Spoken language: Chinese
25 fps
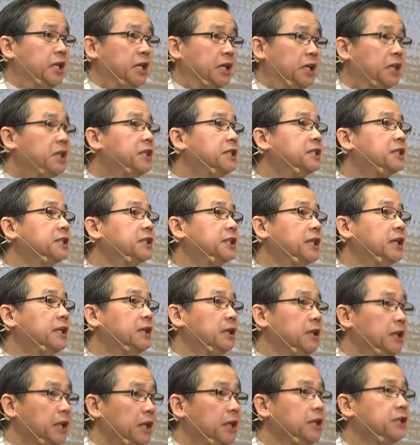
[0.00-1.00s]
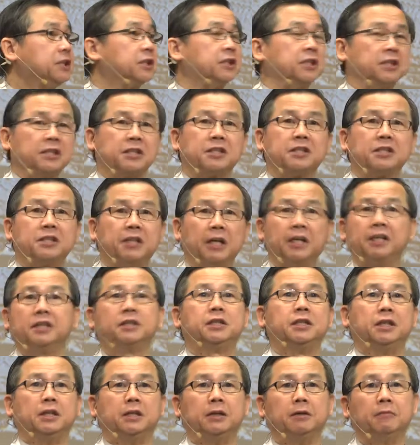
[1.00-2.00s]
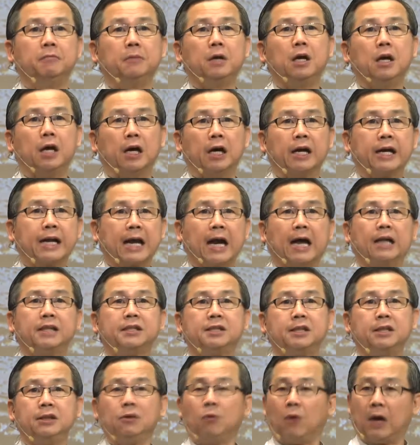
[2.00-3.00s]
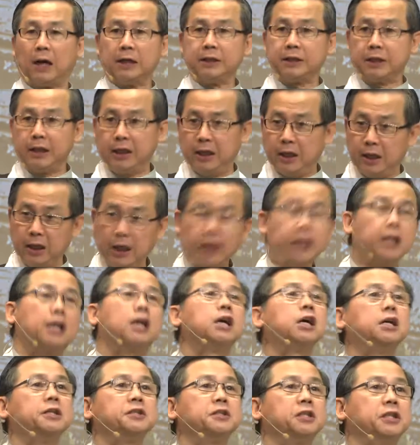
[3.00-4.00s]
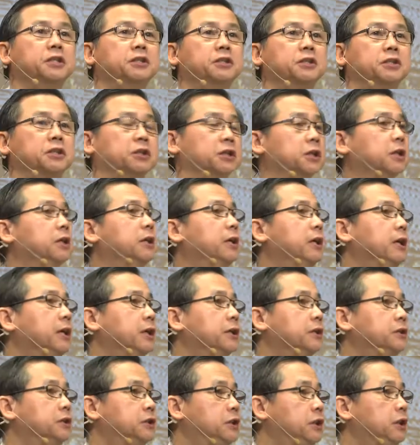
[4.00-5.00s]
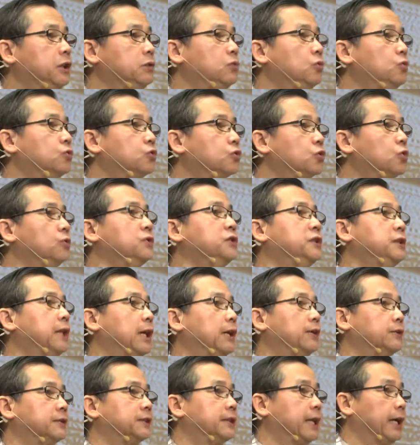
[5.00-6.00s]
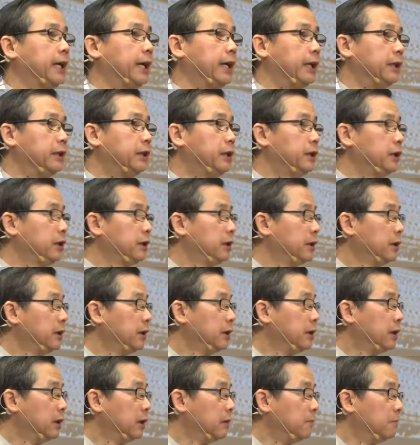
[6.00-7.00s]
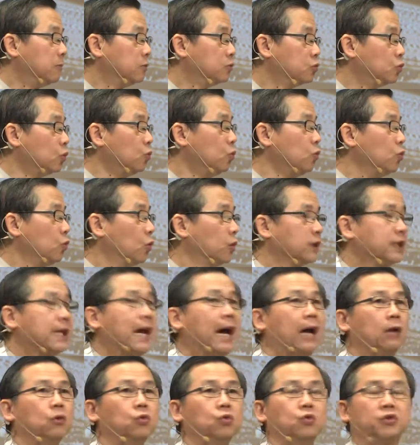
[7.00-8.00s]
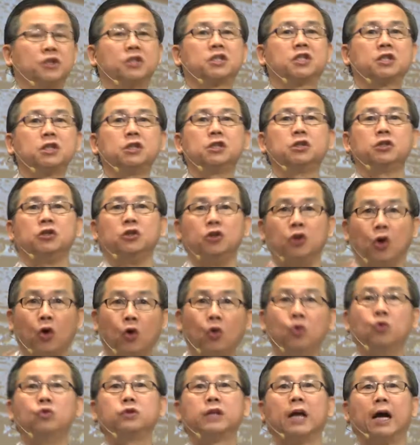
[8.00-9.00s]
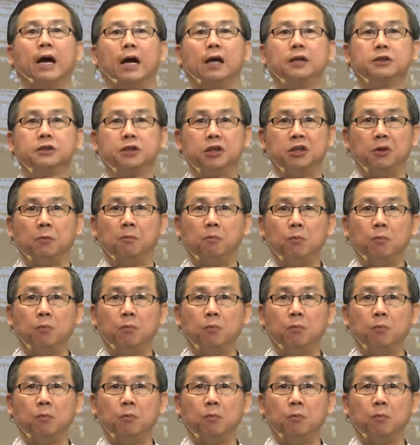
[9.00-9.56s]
仪之争因此兴起，而康熙皇帝立刻禁止基督宗教在中国大陆自由的去